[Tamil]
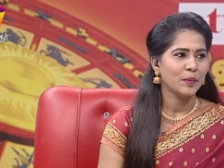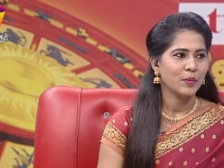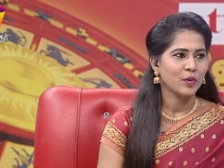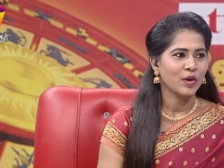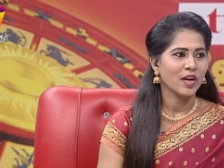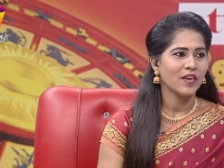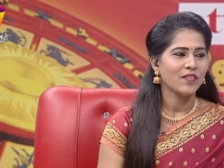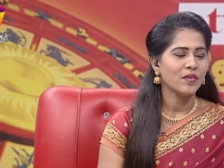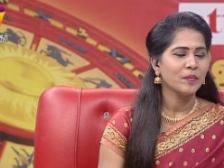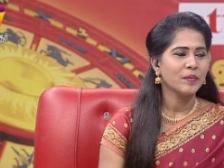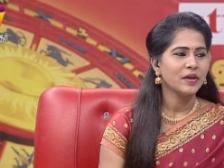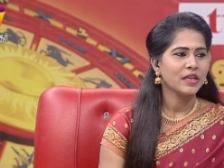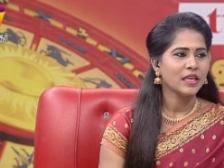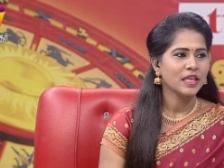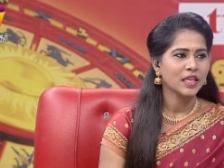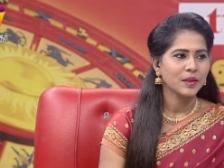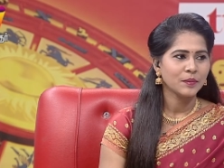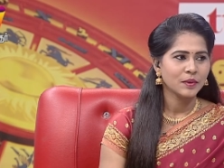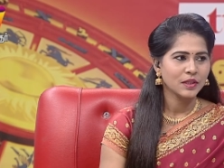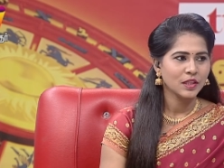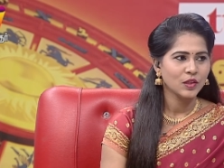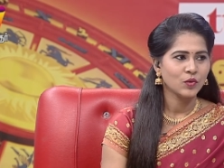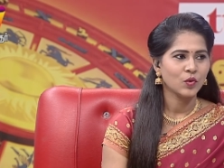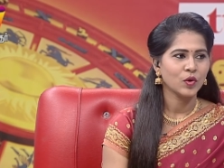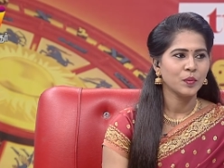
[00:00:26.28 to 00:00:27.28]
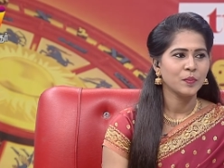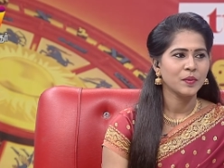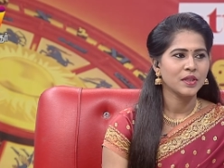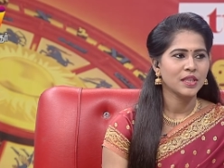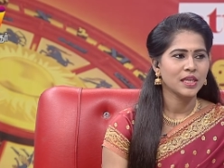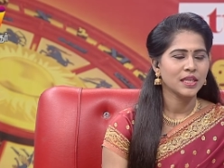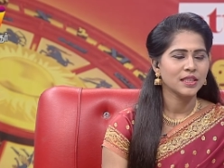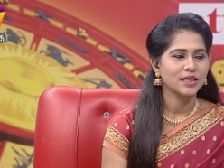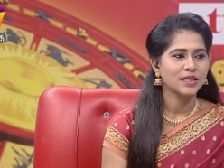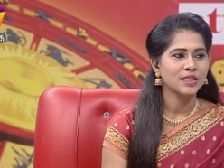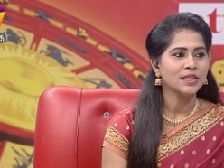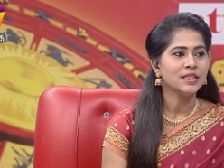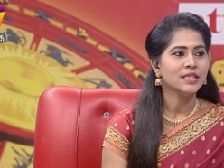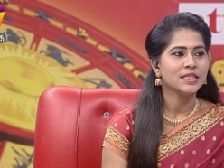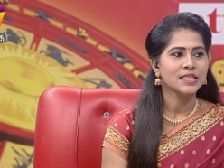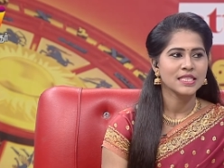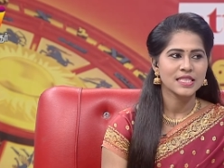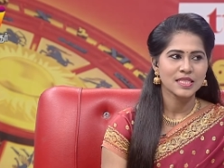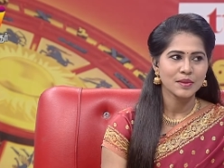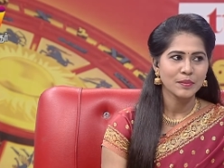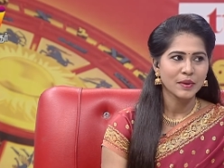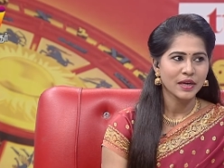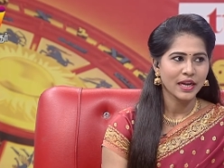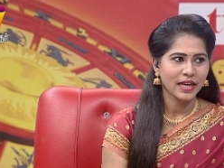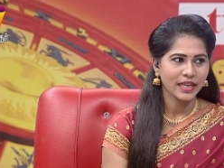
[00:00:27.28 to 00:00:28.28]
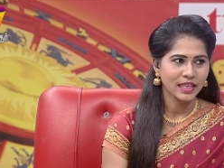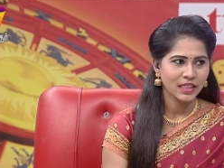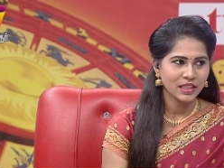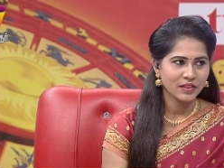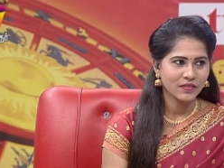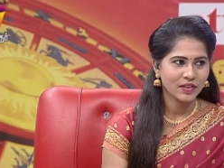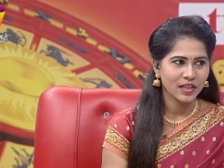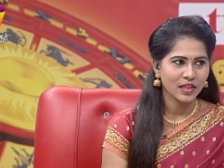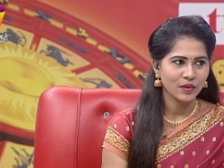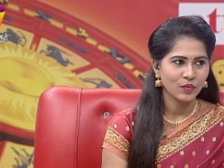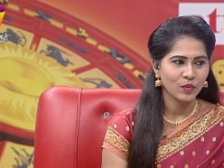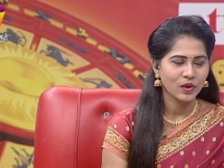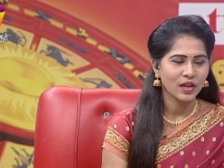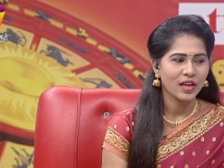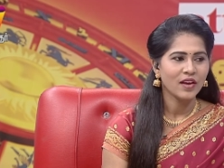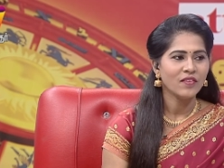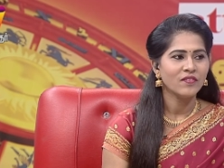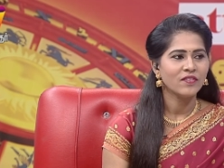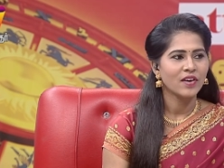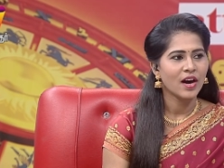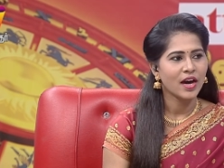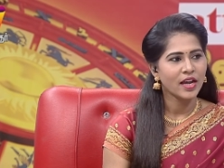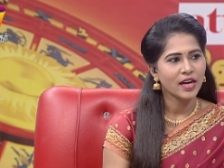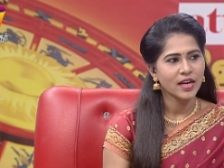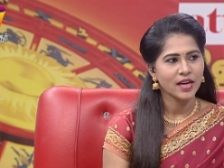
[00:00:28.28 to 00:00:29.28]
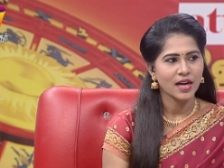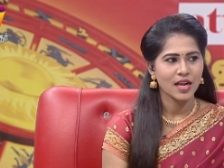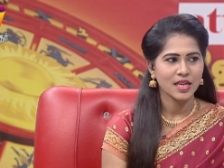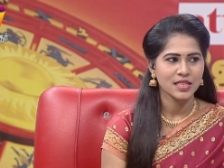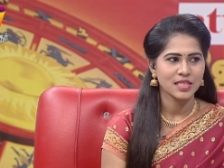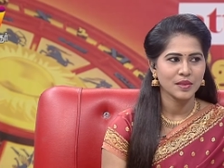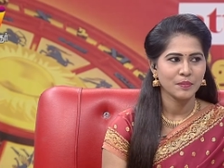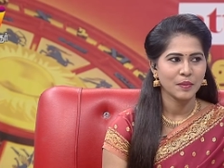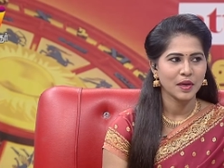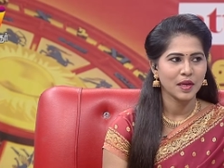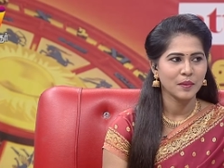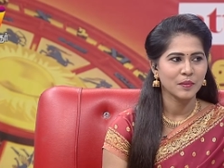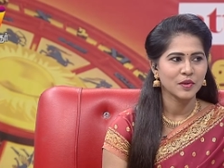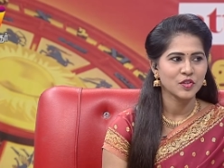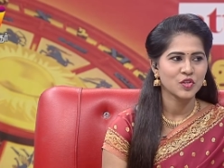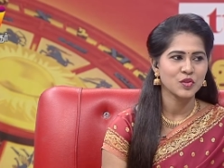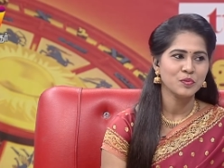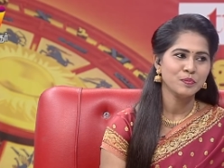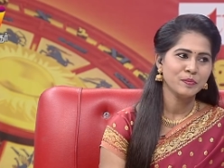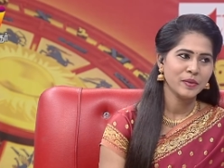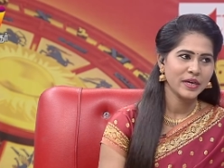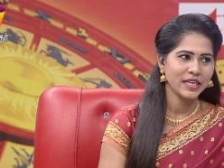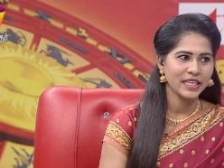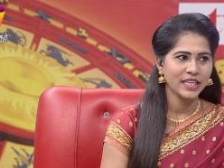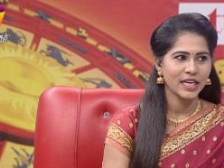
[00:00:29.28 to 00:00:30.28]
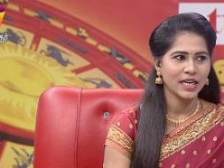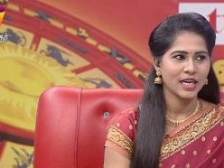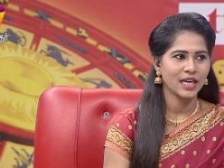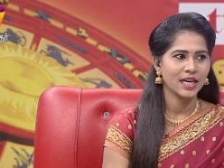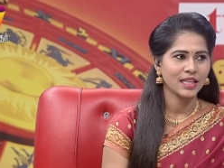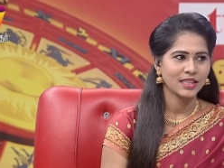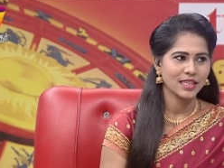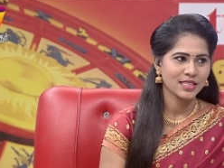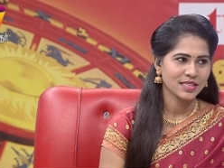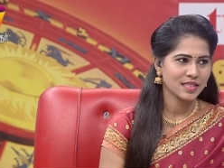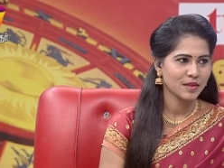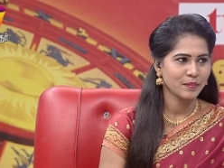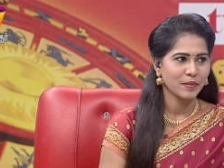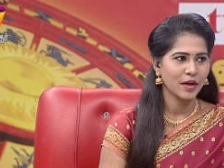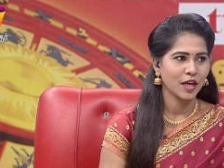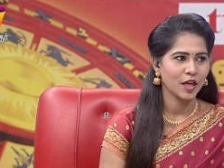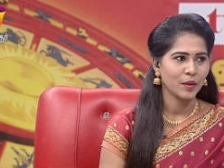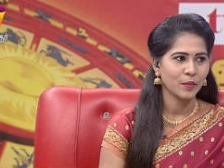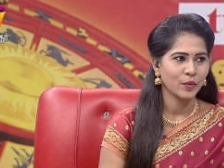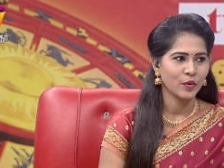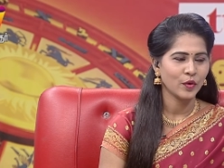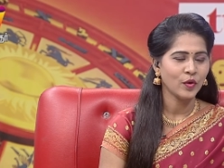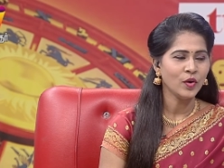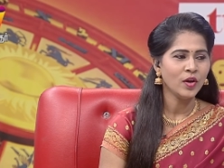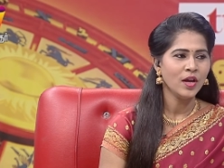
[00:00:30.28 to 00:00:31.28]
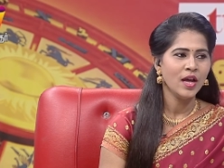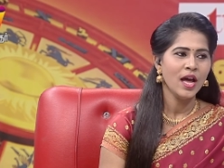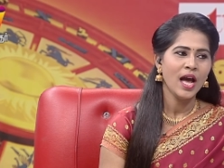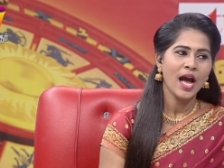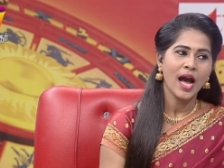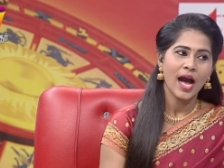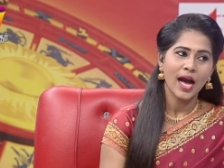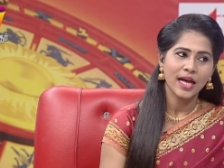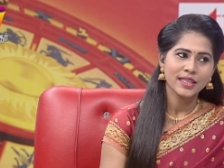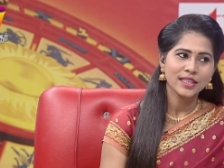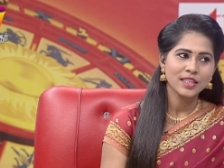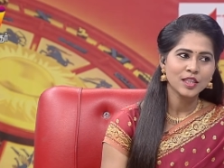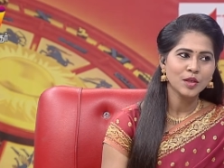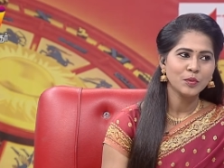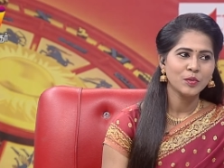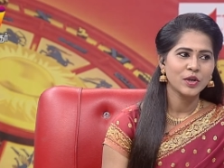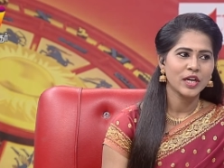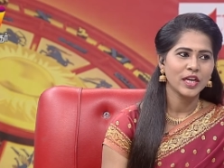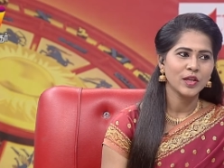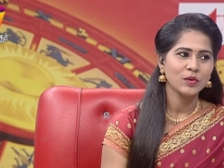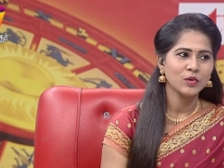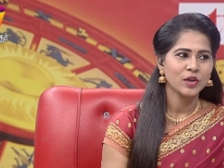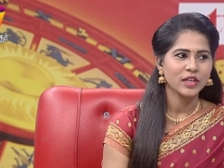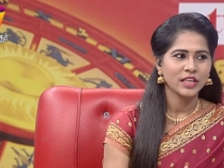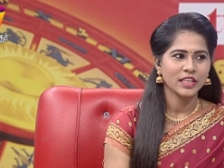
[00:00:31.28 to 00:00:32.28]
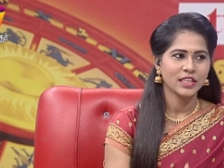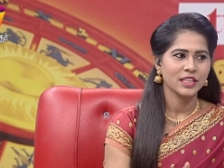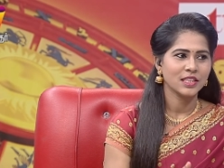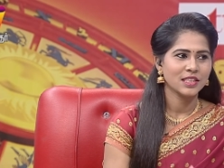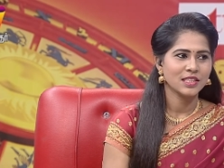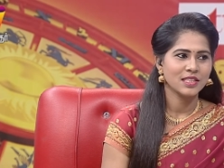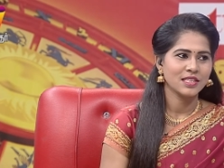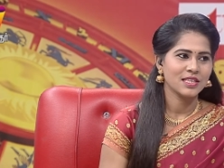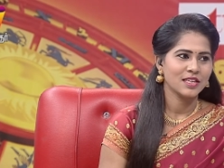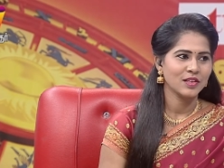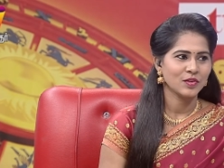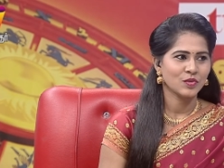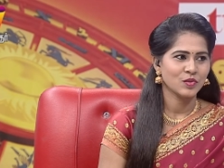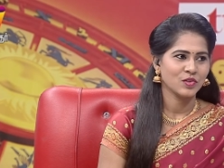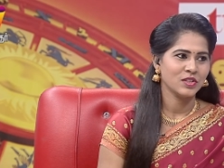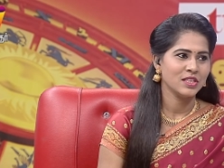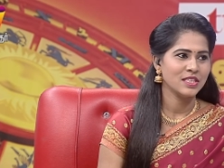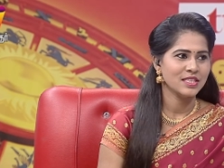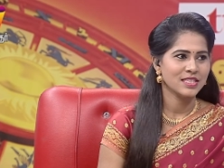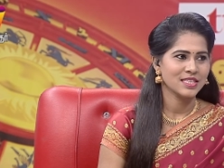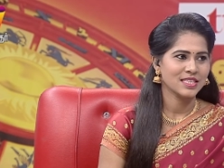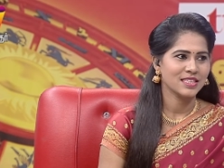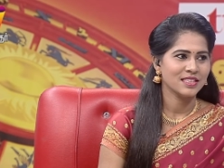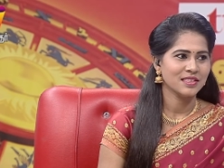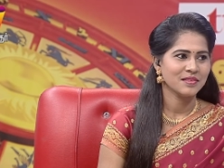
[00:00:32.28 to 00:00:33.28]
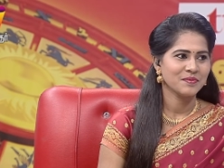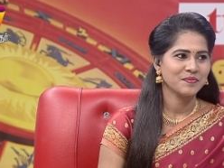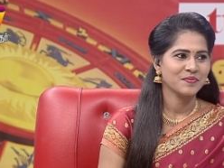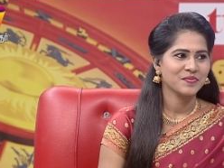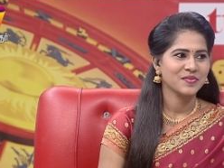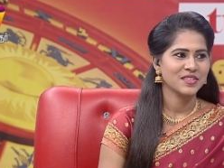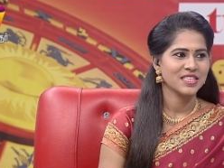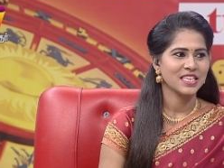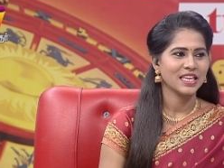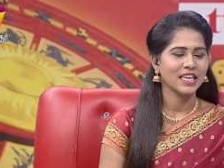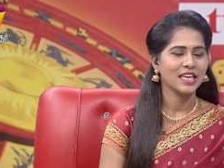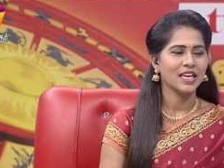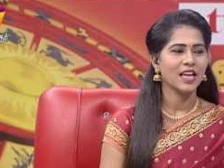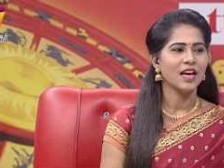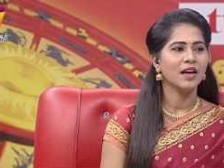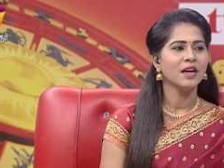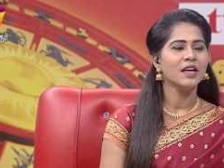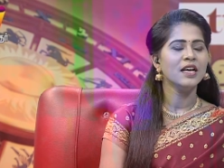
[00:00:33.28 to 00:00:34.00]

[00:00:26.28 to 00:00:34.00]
இப்போ நவம்பர் இருபத்தி ஒன்பதுலேருந்து டிசம்பர் ஐந்து வரை உள்ள வார ராசி பலன் மற்றும் பரிகாரங்களை தான் சார் பார்க்க போகிறோம் அதுக்கு முன்னாடி உங்ககிட்ட சில கொஸ்டின் சார் சரிங்களா